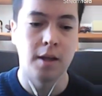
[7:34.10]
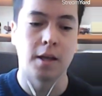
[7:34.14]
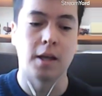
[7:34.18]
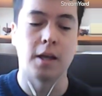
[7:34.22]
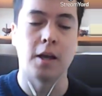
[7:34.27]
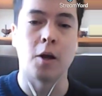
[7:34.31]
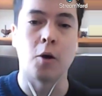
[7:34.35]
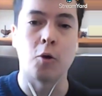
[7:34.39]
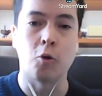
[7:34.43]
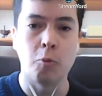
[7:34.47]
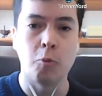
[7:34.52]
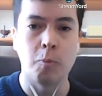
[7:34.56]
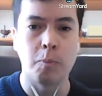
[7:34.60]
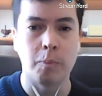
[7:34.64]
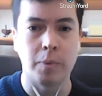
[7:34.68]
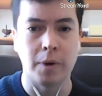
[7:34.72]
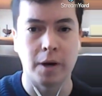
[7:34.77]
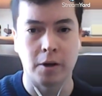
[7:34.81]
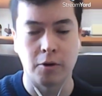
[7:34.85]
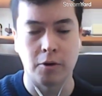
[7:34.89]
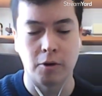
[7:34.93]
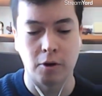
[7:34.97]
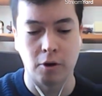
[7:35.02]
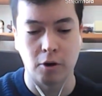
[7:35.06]
que
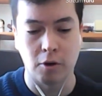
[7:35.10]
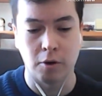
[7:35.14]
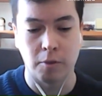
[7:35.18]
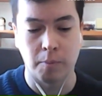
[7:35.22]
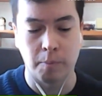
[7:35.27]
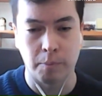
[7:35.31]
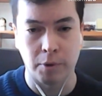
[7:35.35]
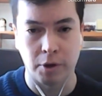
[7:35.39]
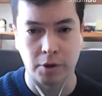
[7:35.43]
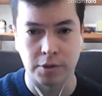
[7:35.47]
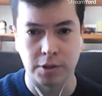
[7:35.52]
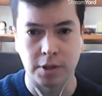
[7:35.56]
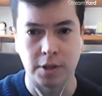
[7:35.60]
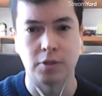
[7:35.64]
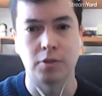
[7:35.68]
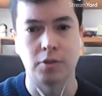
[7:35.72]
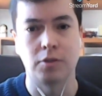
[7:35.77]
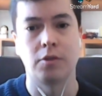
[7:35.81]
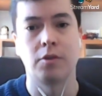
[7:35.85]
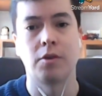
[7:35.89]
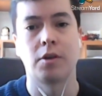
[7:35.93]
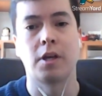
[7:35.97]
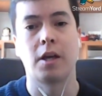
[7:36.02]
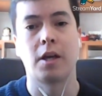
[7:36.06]
cumple con los
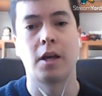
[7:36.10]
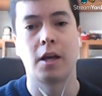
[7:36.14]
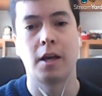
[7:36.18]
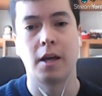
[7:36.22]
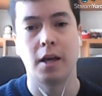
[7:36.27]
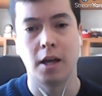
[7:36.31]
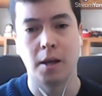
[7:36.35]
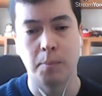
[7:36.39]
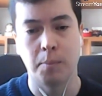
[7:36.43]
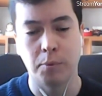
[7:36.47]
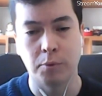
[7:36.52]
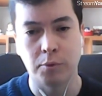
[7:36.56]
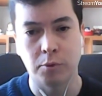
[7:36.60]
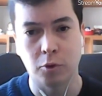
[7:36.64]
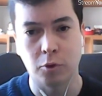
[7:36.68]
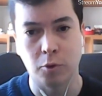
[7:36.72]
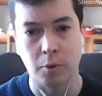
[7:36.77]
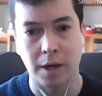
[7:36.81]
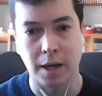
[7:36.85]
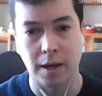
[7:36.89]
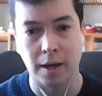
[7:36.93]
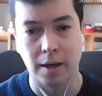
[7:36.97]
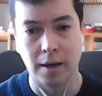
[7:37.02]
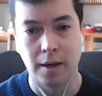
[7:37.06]
procesos, que es
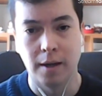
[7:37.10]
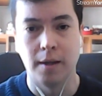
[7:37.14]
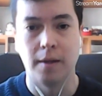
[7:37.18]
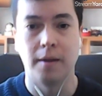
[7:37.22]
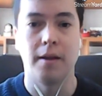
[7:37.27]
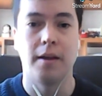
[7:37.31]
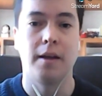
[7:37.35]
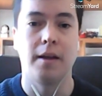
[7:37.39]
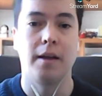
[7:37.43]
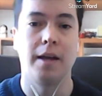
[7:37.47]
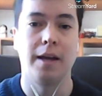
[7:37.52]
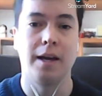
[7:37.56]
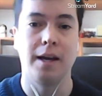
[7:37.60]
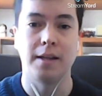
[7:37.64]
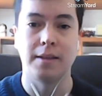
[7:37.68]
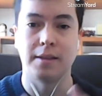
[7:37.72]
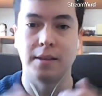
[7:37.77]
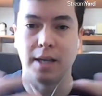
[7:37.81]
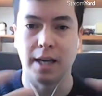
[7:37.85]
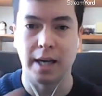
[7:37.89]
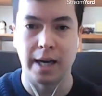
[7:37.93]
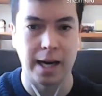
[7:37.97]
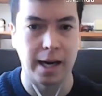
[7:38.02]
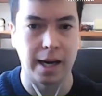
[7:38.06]
puntual en la
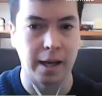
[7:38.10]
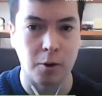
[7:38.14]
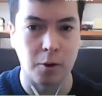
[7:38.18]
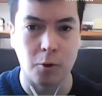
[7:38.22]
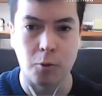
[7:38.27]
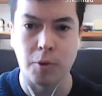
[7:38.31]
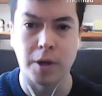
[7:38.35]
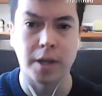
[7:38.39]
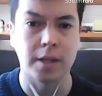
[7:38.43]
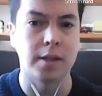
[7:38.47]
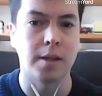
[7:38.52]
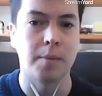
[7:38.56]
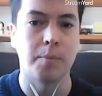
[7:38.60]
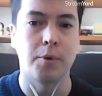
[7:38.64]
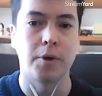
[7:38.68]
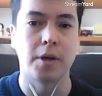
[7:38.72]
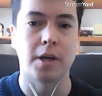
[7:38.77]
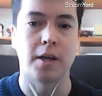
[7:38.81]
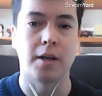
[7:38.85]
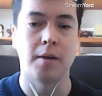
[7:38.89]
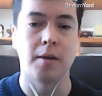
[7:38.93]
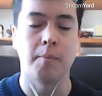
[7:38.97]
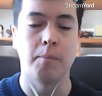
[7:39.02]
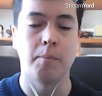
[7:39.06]
entrega de las encuestas,
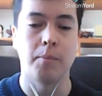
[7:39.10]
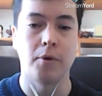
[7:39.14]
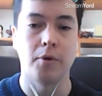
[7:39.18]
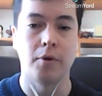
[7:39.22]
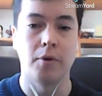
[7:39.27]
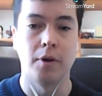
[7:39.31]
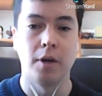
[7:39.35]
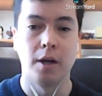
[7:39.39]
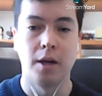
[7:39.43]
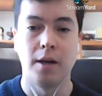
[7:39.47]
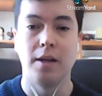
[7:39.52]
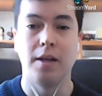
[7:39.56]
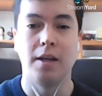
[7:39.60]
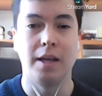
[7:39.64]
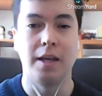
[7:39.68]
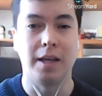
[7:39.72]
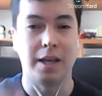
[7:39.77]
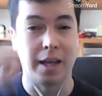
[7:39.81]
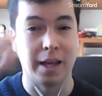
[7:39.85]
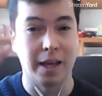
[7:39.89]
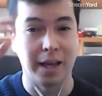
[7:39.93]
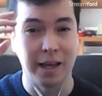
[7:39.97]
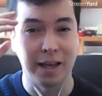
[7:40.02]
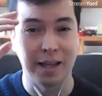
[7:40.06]
por ejemplo,
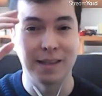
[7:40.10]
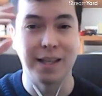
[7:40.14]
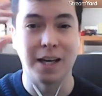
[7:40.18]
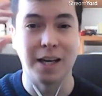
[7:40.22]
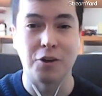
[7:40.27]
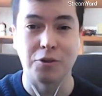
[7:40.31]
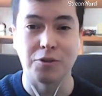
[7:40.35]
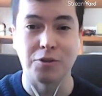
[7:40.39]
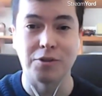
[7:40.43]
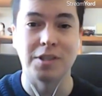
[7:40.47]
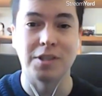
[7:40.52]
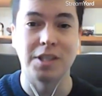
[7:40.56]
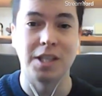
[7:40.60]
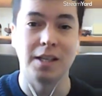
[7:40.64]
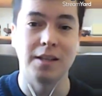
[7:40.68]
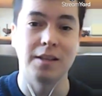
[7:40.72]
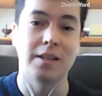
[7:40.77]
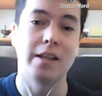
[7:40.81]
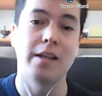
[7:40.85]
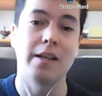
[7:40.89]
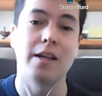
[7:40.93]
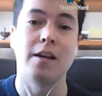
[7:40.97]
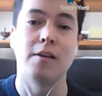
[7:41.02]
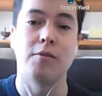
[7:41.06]
y que está
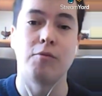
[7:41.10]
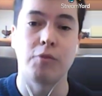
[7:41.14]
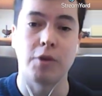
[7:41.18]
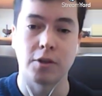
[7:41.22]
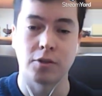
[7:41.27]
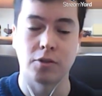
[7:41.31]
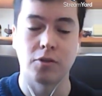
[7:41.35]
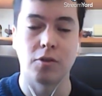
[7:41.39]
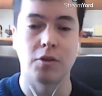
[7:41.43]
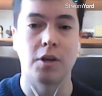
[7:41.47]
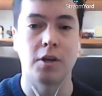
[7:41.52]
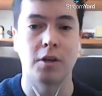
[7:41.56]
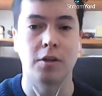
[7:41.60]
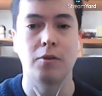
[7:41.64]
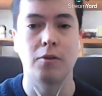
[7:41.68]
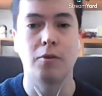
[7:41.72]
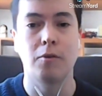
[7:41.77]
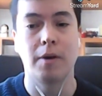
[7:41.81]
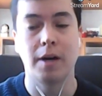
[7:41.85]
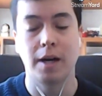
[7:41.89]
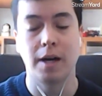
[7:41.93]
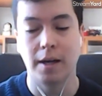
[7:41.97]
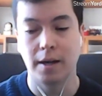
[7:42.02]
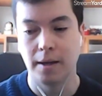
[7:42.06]
consciente del esfuerzo que
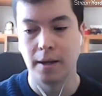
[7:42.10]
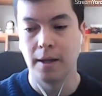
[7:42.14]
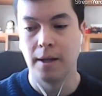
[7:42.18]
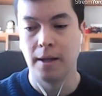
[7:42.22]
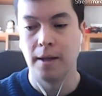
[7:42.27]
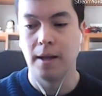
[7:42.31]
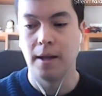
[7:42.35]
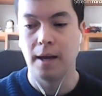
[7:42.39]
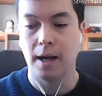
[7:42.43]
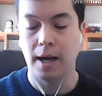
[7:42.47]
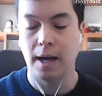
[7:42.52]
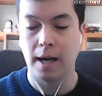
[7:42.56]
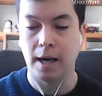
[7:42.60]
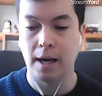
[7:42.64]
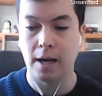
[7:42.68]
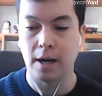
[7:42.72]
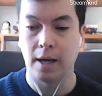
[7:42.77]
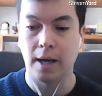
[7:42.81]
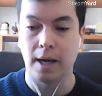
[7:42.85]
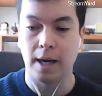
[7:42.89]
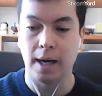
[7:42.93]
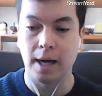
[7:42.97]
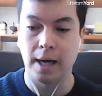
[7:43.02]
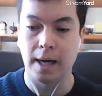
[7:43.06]
esto va
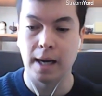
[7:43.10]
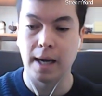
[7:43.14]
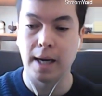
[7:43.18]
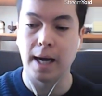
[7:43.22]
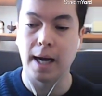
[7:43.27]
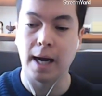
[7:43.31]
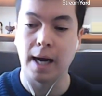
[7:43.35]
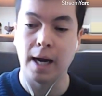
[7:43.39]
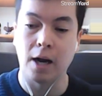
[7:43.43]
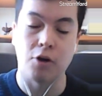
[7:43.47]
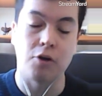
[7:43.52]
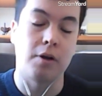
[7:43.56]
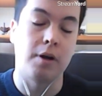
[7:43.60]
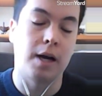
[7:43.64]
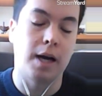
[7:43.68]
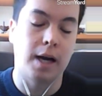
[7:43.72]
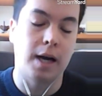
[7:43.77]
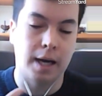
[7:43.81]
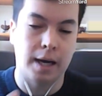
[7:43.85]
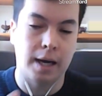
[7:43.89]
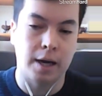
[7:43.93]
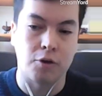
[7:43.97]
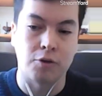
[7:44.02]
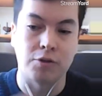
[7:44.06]

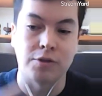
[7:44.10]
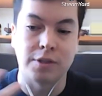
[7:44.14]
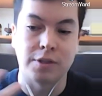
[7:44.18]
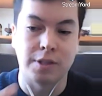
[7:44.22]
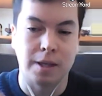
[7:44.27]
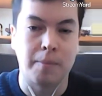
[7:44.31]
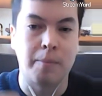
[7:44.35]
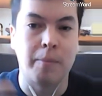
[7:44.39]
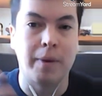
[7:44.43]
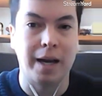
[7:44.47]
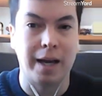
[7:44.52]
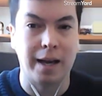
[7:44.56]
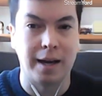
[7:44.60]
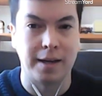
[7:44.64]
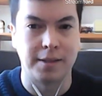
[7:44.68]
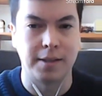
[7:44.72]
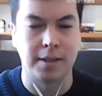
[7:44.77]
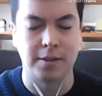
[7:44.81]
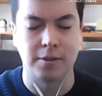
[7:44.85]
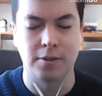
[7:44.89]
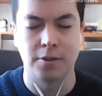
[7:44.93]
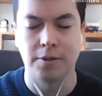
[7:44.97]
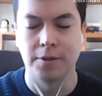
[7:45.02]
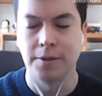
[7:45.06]
a, constar para él,
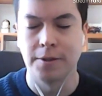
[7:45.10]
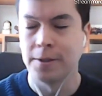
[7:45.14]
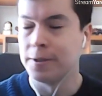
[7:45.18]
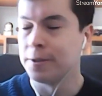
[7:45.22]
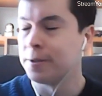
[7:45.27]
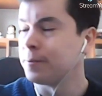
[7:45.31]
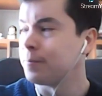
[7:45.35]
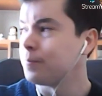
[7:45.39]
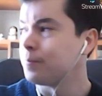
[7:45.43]
¿cierto?